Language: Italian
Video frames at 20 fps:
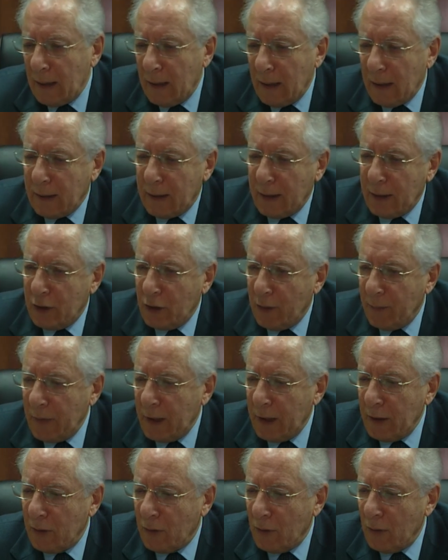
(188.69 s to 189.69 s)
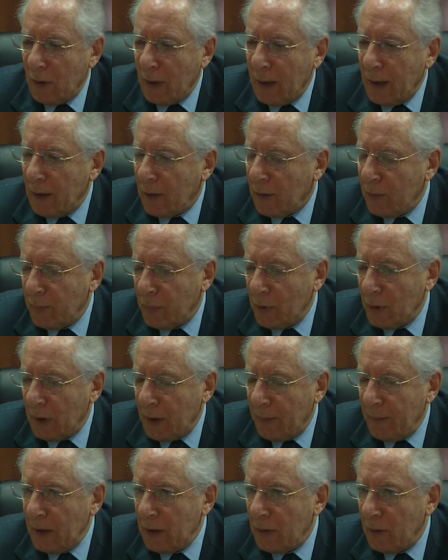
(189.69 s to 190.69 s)
l'atteggiamento e il
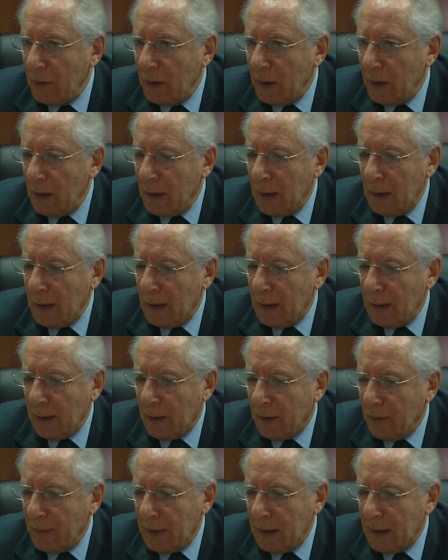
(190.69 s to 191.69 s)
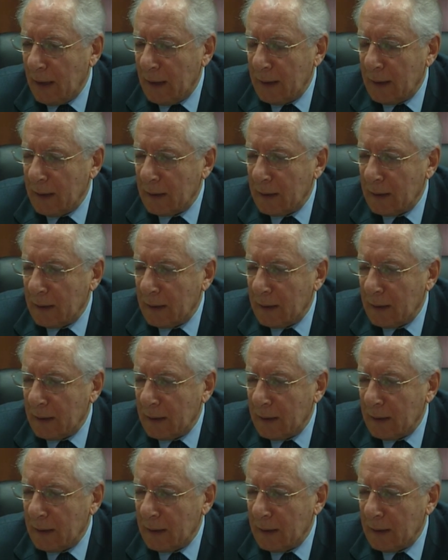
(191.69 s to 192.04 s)
comportamento del comandante